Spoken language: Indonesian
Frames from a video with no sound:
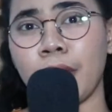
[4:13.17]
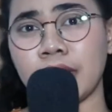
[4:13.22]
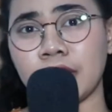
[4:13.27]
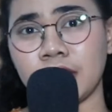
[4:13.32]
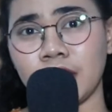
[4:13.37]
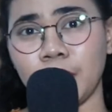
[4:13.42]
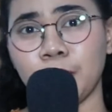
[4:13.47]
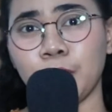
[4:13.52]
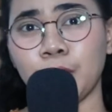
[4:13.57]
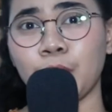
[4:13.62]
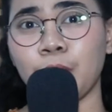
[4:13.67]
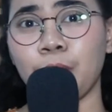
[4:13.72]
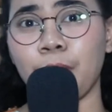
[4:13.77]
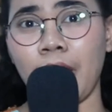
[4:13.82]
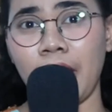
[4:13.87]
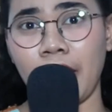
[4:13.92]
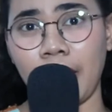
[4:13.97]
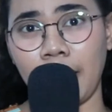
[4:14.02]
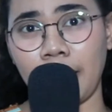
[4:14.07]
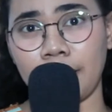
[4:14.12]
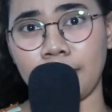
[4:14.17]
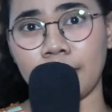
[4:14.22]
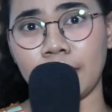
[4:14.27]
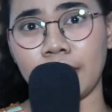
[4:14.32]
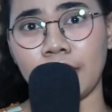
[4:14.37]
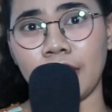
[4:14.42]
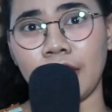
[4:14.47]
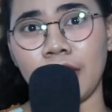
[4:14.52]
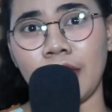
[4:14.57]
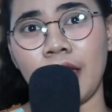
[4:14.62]
membaca buku paket,
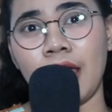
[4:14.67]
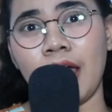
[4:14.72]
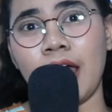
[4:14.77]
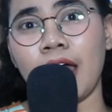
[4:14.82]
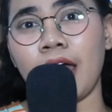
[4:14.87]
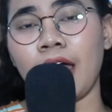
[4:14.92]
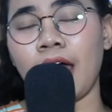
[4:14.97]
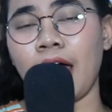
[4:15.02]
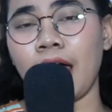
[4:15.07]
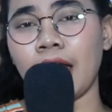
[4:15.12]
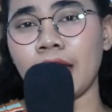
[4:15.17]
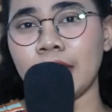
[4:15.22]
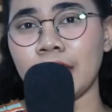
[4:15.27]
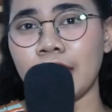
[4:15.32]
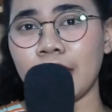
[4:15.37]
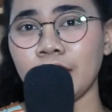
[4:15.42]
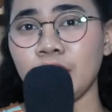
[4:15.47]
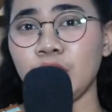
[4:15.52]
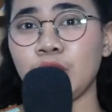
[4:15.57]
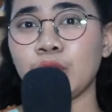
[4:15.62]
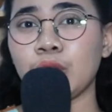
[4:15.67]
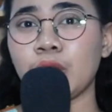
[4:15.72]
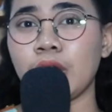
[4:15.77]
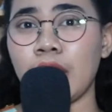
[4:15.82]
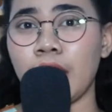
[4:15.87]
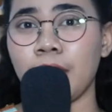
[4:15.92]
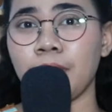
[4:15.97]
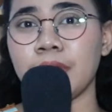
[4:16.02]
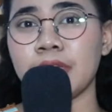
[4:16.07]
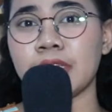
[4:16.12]
kalian
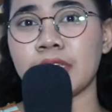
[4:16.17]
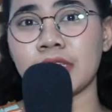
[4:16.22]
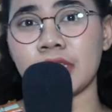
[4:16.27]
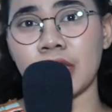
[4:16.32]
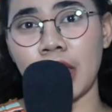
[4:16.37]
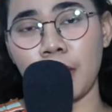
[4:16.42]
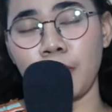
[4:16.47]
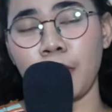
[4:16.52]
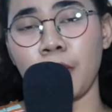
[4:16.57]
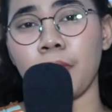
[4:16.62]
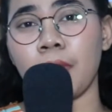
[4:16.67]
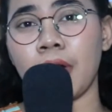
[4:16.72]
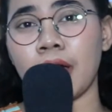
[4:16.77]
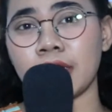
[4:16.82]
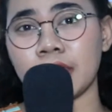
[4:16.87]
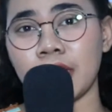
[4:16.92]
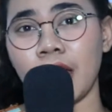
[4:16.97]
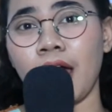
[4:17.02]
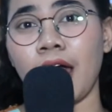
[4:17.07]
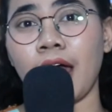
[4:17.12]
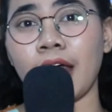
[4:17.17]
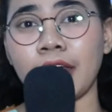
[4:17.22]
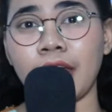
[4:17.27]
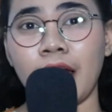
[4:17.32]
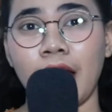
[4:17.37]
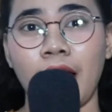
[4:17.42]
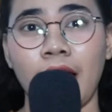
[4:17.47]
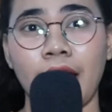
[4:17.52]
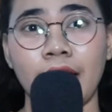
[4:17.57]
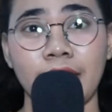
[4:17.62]
juga bisa membaca
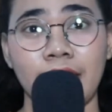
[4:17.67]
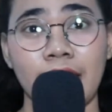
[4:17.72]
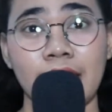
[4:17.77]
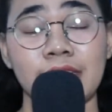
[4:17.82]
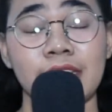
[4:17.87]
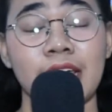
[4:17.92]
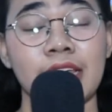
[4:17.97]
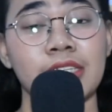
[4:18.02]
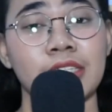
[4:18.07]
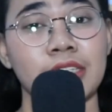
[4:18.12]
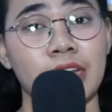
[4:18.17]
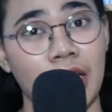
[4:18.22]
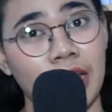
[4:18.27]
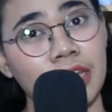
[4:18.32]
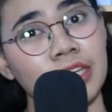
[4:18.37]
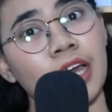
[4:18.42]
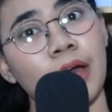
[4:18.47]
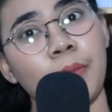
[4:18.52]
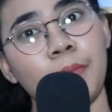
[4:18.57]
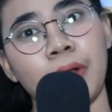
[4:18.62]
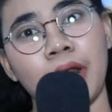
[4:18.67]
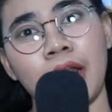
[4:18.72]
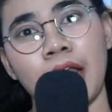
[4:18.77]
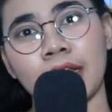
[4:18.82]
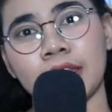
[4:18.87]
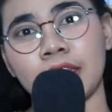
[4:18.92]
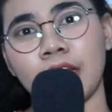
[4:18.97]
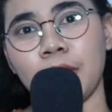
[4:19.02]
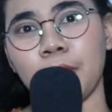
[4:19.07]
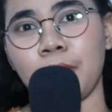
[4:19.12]
karya-karya sastra yang
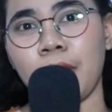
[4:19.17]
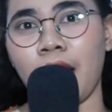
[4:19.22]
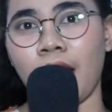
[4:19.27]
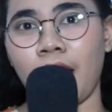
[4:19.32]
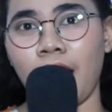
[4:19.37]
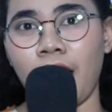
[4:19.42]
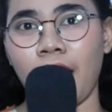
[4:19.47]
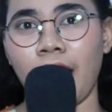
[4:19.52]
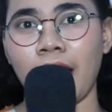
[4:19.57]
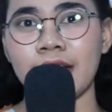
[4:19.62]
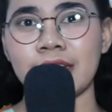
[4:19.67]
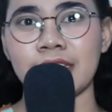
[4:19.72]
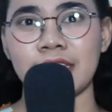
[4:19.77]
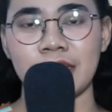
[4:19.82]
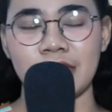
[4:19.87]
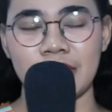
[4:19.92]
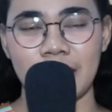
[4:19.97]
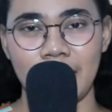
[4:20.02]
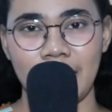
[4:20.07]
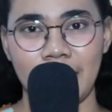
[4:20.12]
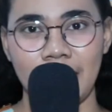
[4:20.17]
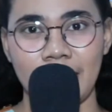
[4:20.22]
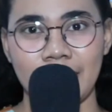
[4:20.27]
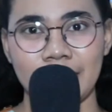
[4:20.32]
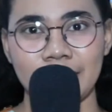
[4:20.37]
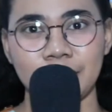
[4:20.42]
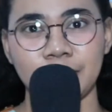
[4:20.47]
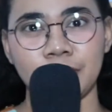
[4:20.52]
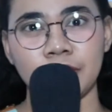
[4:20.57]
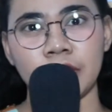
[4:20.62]
berlatar belakangkan sejarah.
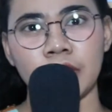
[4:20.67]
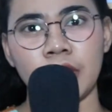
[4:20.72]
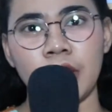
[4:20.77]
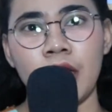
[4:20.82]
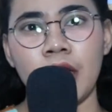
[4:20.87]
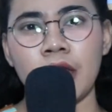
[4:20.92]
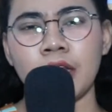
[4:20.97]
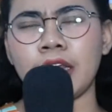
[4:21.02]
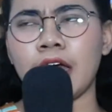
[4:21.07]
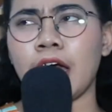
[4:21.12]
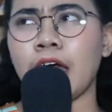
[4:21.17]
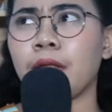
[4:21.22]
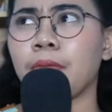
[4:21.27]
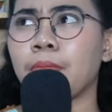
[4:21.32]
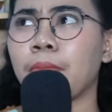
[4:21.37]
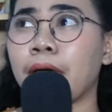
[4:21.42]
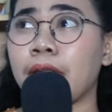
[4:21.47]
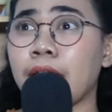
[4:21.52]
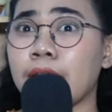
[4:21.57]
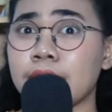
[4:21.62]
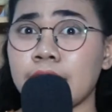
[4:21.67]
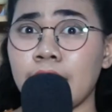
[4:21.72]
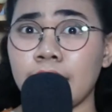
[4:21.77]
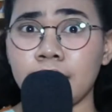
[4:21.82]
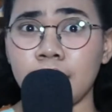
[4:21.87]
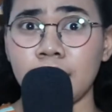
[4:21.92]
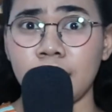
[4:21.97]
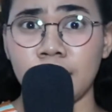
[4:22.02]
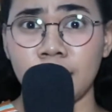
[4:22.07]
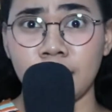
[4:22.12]
Dan pada
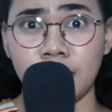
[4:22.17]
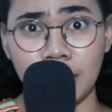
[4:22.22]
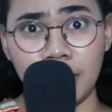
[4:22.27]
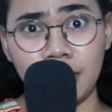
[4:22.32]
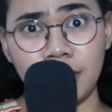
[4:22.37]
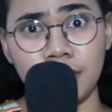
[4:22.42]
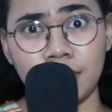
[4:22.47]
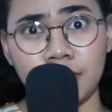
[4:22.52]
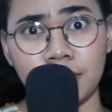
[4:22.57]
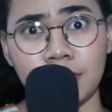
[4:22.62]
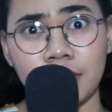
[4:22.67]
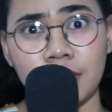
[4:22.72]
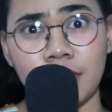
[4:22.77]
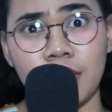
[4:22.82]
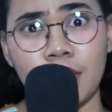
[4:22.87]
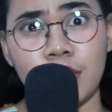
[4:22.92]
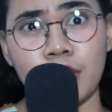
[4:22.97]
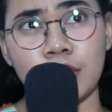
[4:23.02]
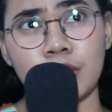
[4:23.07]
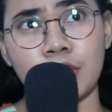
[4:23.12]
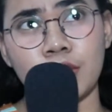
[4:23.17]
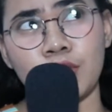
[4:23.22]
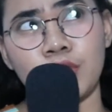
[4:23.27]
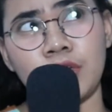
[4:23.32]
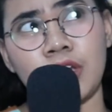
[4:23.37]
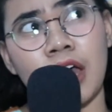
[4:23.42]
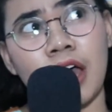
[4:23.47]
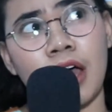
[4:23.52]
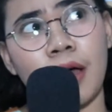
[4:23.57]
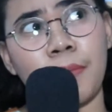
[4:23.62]
saat ini
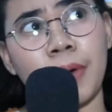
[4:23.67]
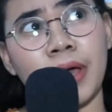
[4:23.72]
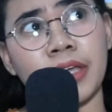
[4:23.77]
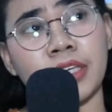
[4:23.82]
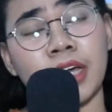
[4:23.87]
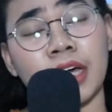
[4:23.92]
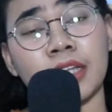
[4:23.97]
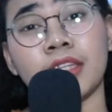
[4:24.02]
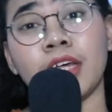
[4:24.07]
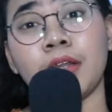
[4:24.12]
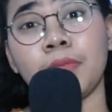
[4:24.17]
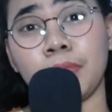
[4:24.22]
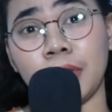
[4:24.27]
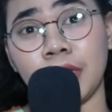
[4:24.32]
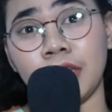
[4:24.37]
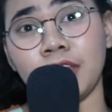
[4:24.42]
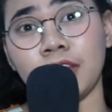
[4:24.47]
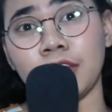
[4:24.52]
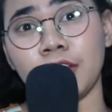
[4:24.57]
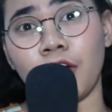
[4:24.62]
sudah banyak terbit